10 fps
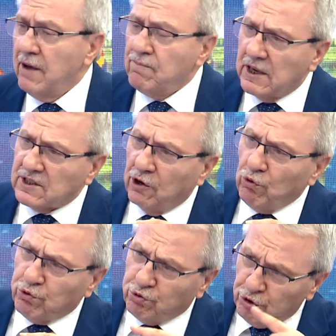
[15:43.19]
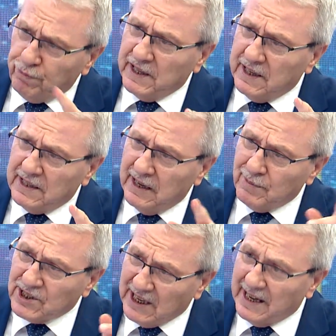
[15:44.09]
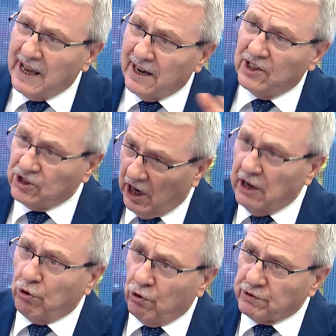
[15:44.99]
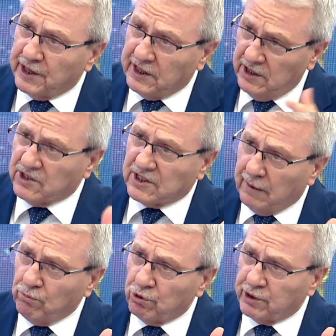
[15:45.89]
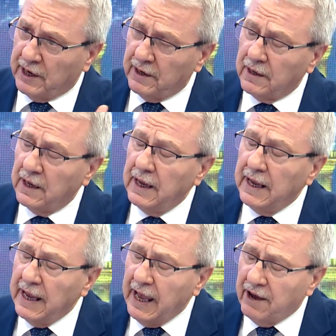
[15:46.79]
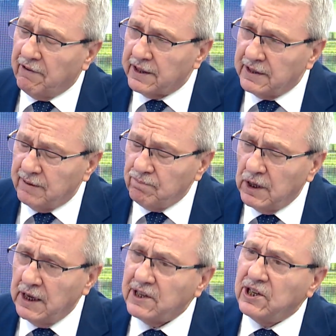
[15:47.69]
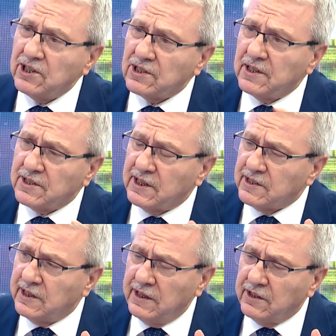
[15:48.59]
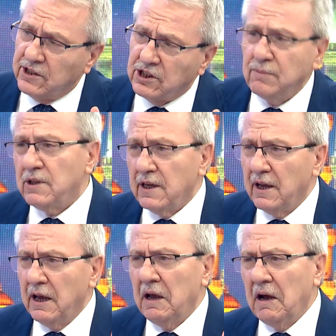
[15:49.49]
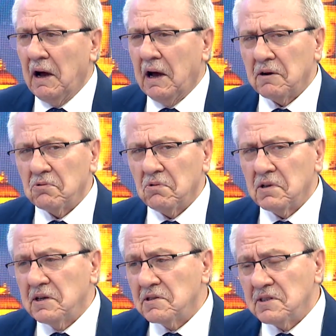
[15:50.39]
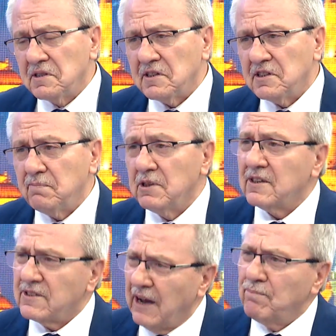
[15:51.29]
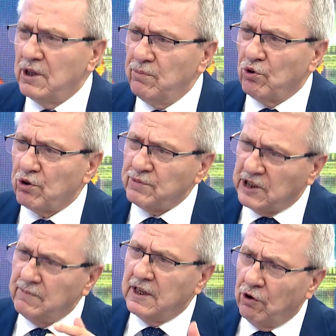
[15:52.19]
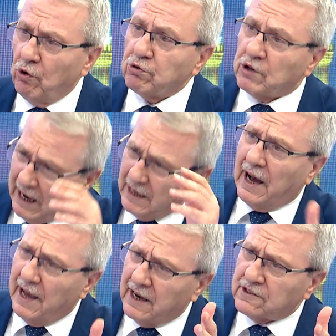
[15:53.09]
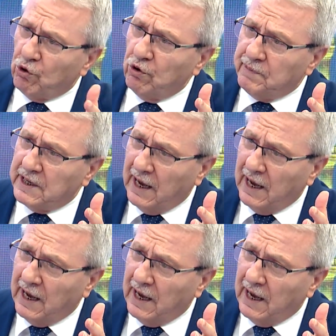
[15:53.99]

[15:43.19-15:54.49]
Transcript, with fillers: Mesela o türbe dediğimiz yere yakın Cağaloğlu'ndaki İstanbul'da efendim kız lisesi idi. Şimdi Anadolu Kız Lisesi midir tam bilmiyorum şimdi ne olduğunu. Hala ayakta o bina.